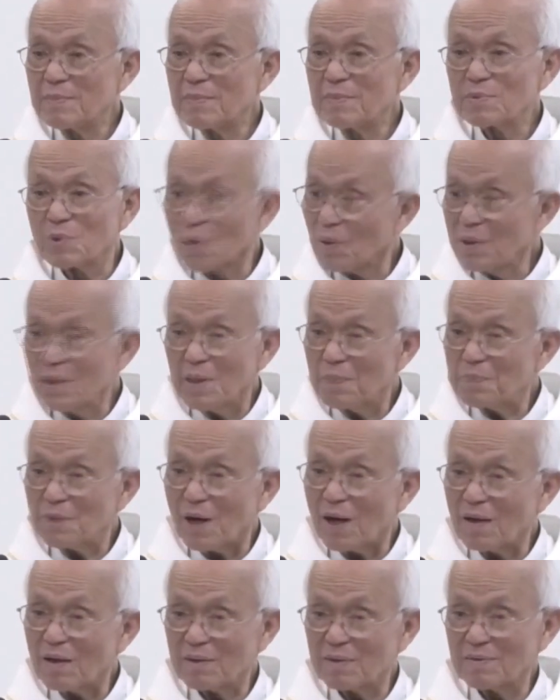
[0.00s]
tội nghiệp
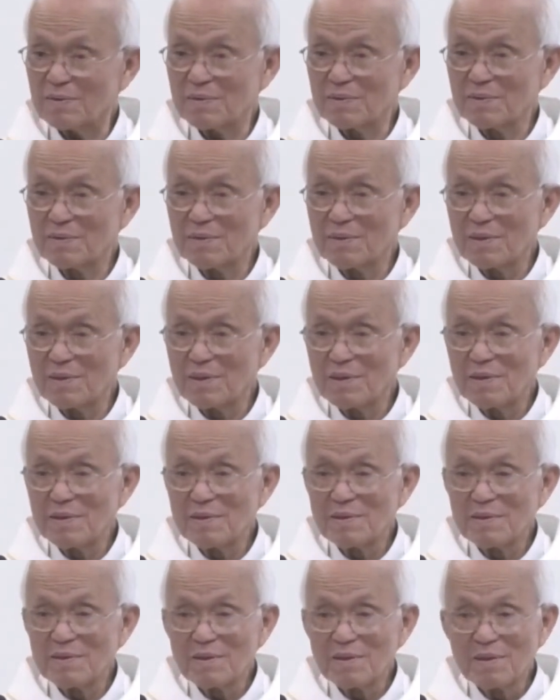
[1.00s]
thật
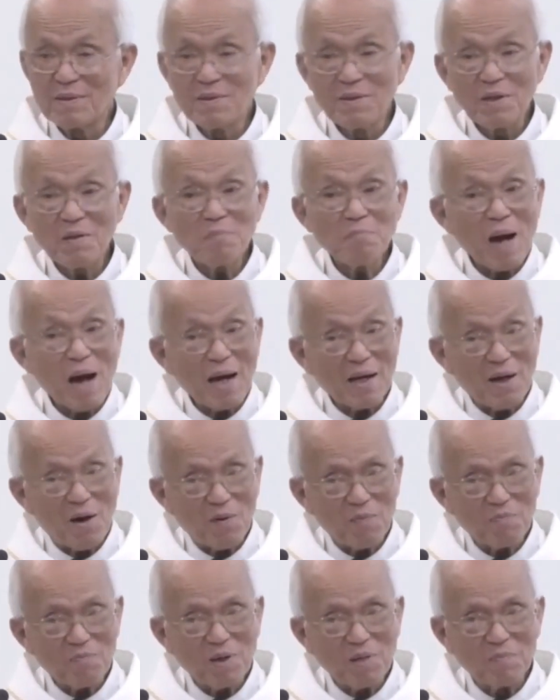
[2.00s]
nhưng bài
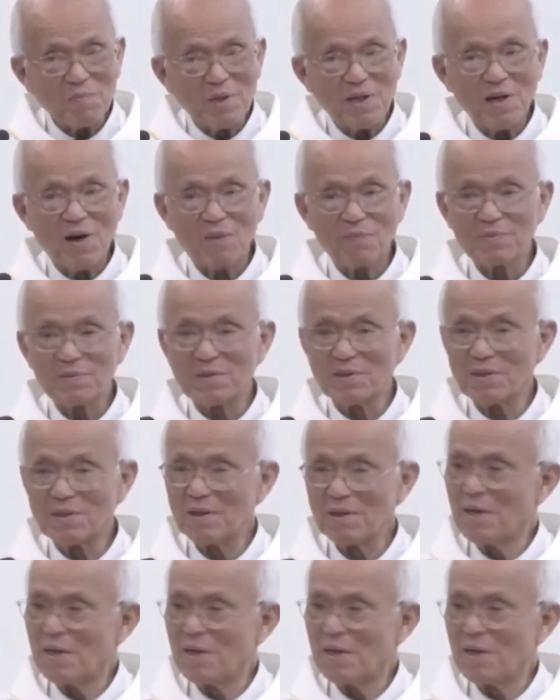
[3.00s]
học mà mình học được